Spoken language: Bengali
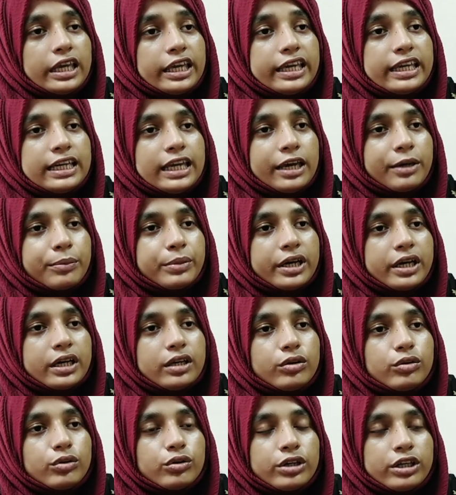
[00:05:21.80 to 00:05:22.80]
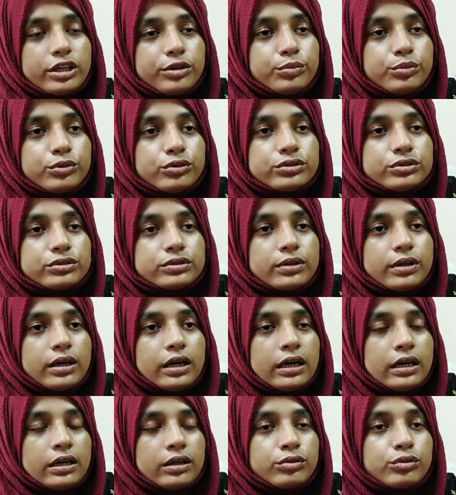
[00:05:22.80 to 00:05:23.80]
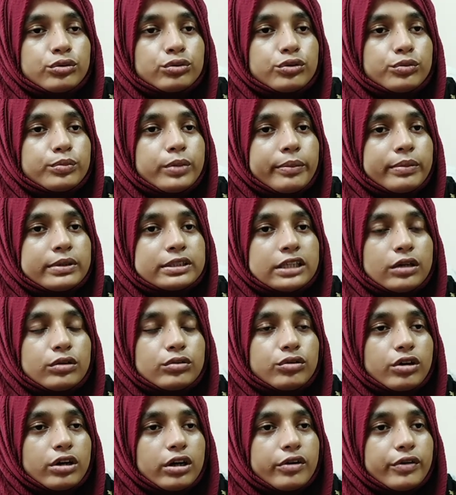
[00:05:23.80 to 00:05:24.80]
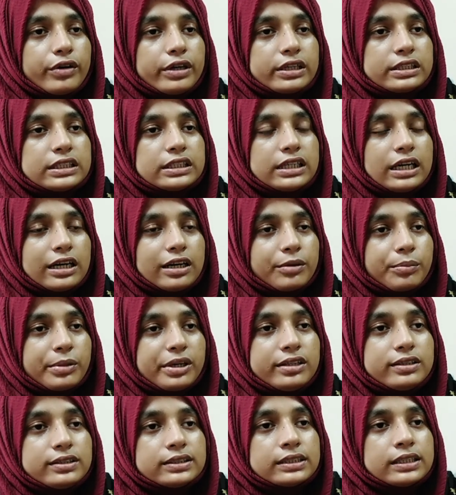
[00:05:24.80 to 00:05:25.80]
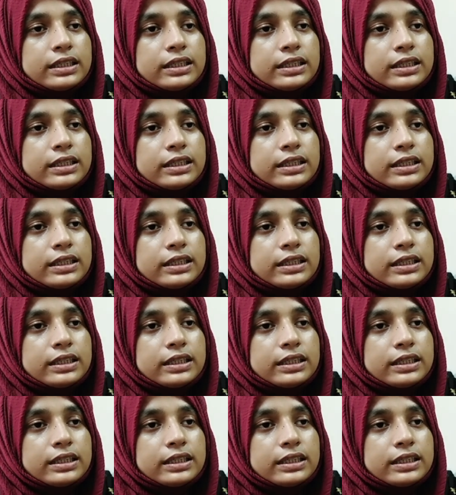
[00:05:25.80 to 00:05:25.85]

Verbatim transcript: ই লাইব্রেরি ও ইবুক নতুনভাবে চালু করা হয়েছে ডাটাবেস